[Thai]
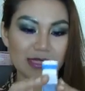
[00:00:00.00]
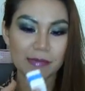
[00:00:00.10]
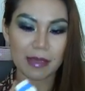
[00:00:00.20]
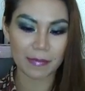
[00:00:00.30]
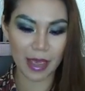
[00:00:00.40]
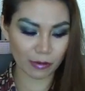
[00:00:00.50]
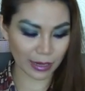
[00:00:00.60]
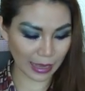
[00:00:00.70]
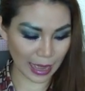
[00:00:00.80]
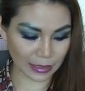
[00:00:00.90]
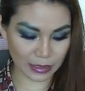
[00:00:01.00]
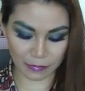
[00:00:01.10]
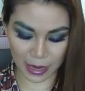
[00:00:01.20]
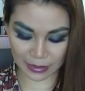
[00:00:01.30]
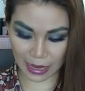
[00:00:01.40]
30 ml ราคา
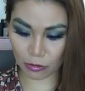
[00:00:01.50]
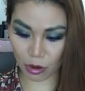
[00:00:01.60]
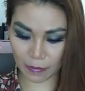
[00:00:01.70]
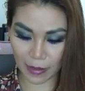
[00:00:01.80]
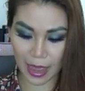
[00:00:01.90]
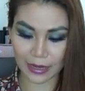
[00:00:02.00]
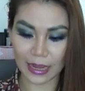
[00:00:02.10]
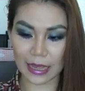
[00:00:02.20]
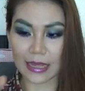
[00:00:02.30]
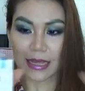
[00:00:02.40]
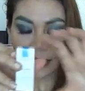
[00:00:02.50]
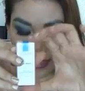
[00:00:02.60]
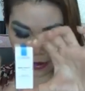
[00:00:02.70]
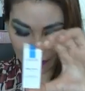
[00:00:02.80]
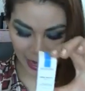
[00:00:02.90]
1,900 บาทนะคะ
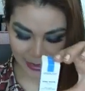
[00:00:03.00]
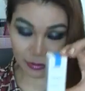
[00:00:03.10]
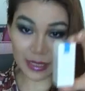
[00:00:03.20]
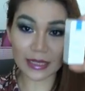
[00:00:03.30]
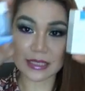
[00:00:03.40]
ที่ให้มาไอตัวนี้